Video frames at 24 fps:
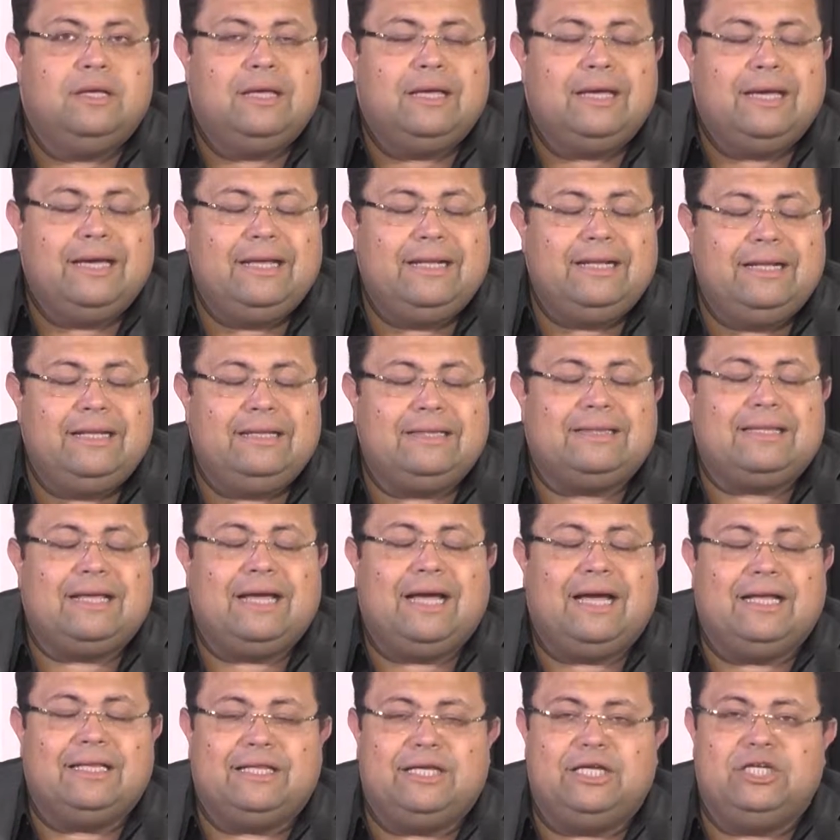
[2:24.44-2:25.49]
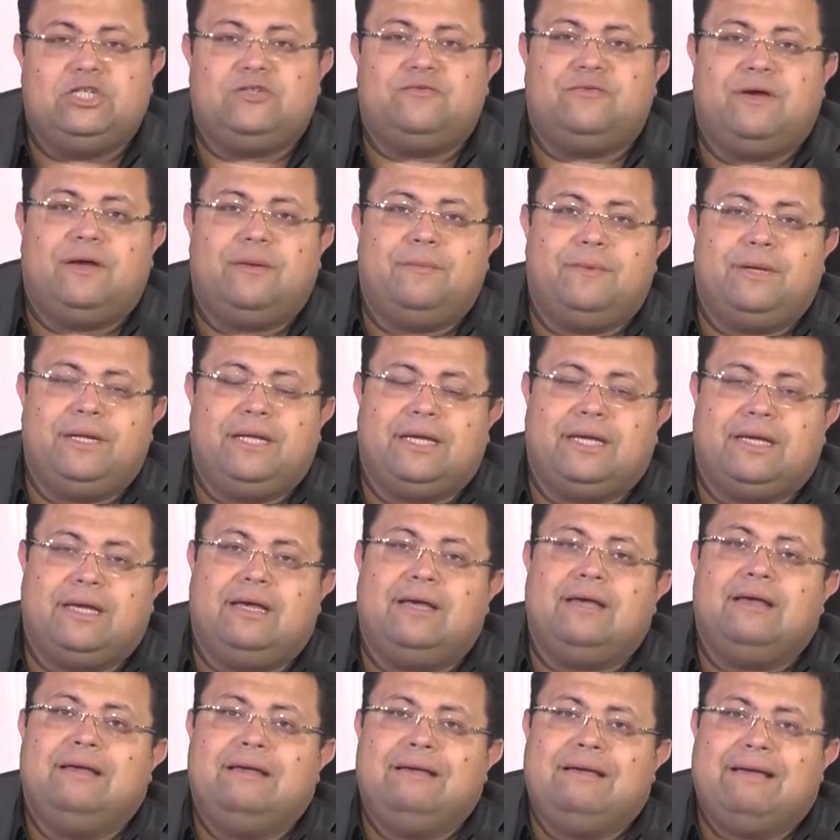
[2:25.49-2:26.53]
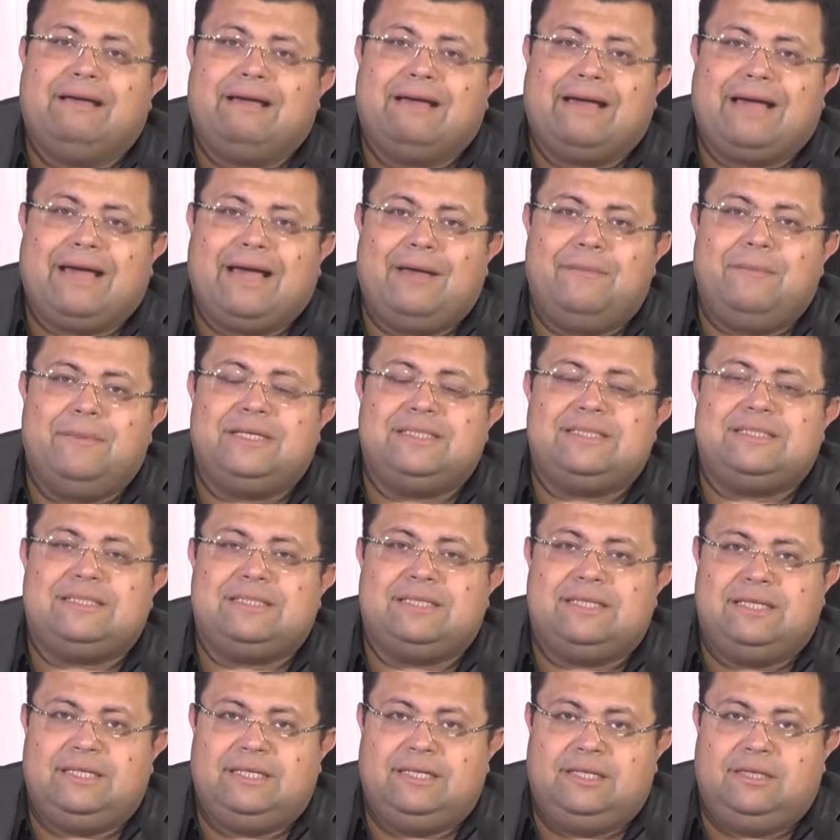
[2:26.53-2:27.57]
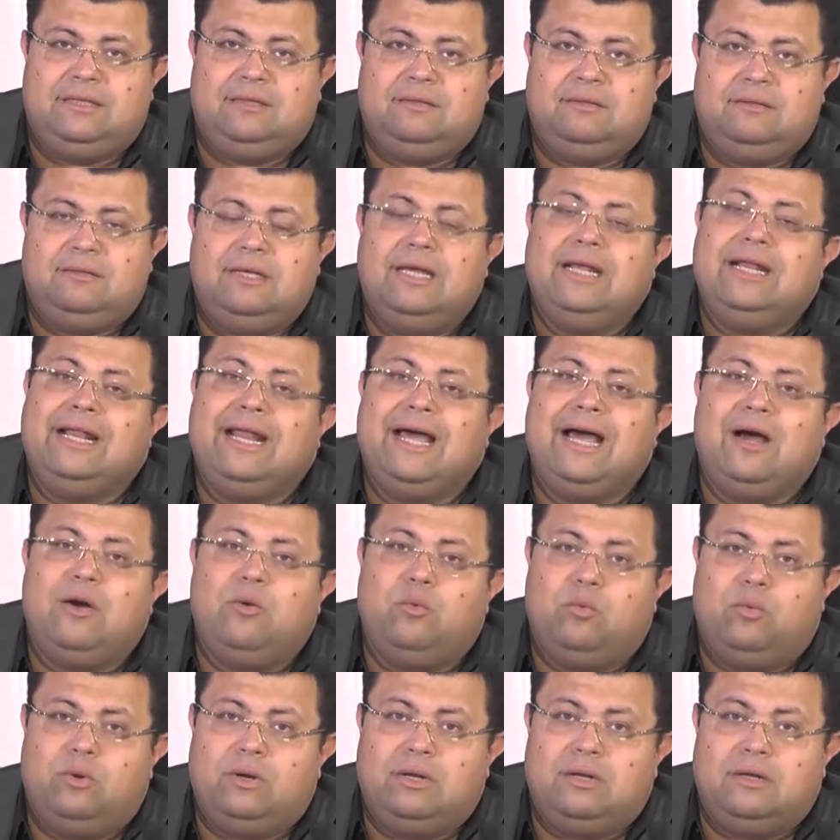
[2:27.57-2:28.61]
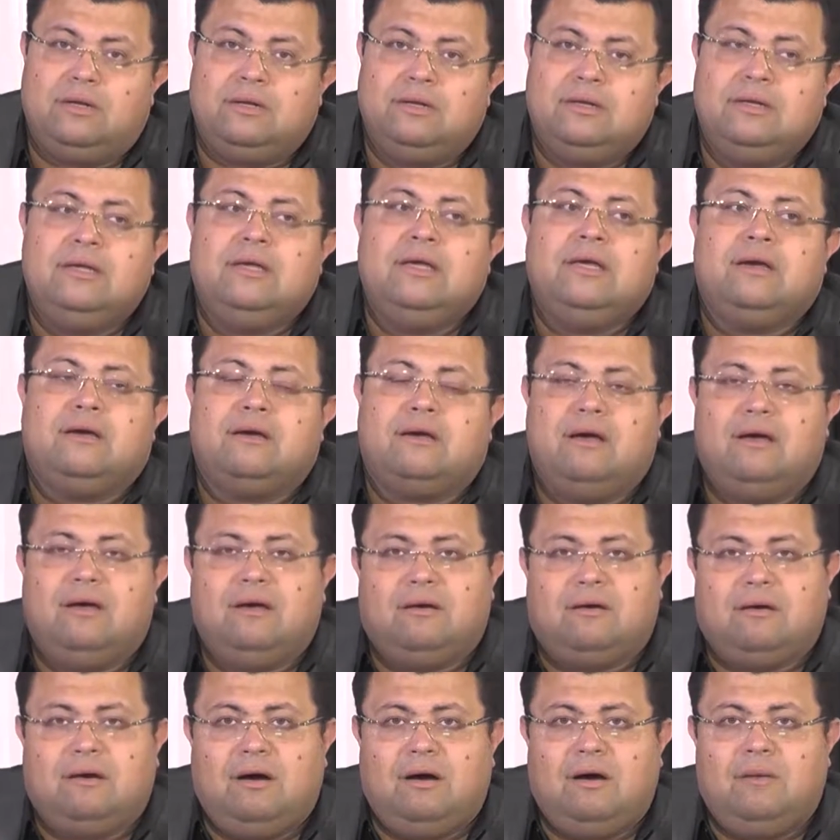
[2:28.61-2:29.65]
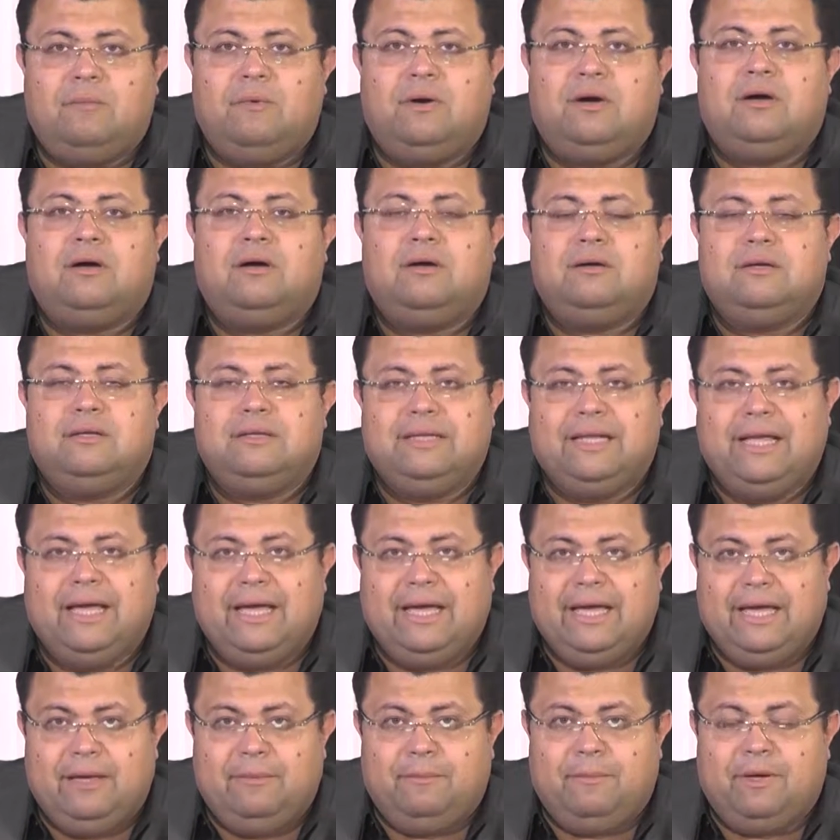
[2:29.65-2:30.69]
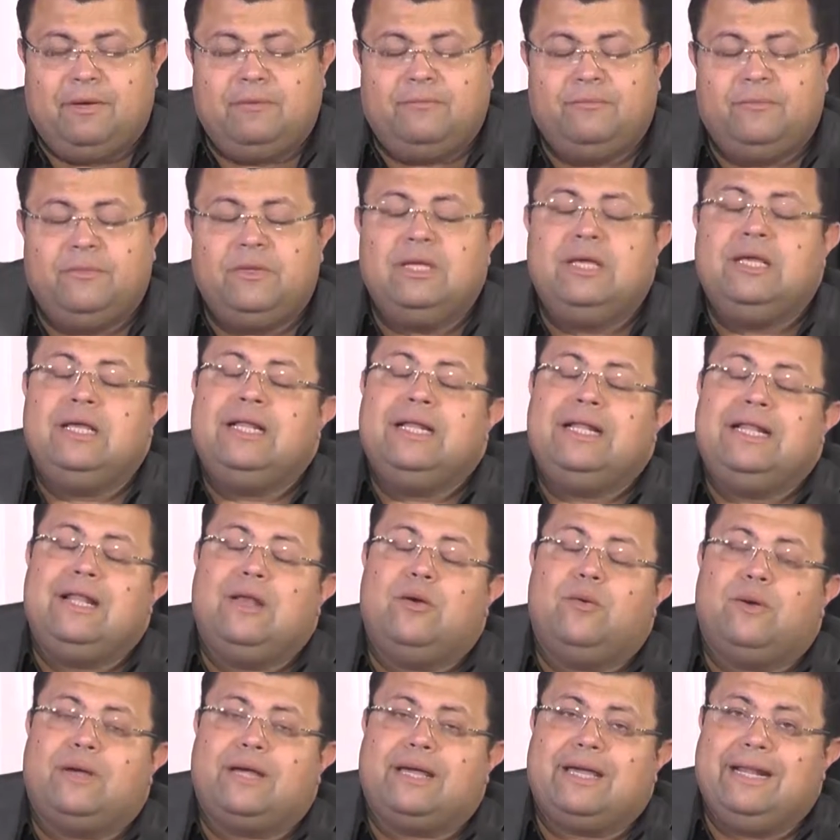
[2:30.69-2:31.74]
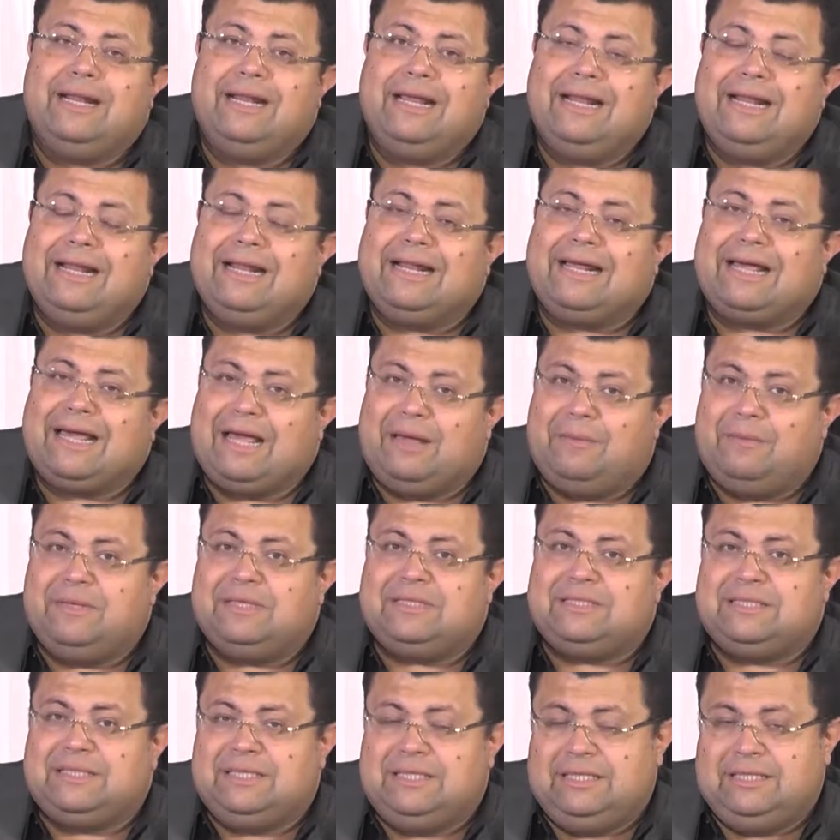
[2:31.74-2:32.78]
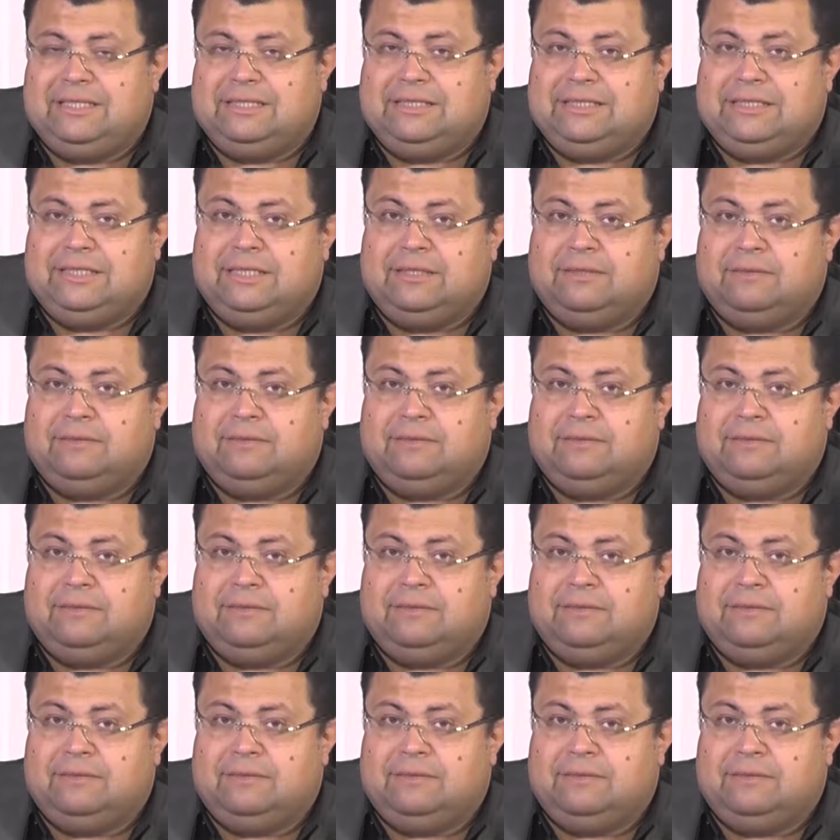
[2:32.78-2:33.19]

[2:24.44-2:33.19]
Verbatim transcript: ان انت هتعيش في امريكا خمس سنين الاول كاقامه دائمه لو خلال الخمس سنين دي